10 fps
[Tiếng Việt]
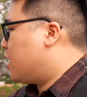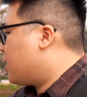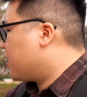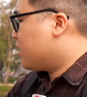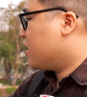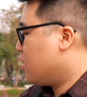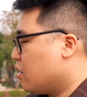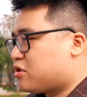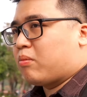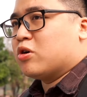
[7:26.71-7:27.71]
uh,
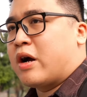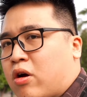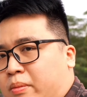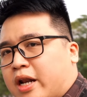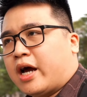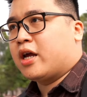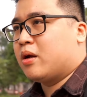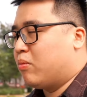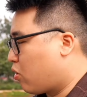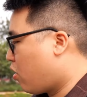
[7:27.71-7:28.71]
lựa chọn một hai con máy này
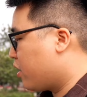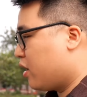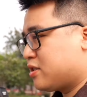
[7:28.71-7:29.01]
một con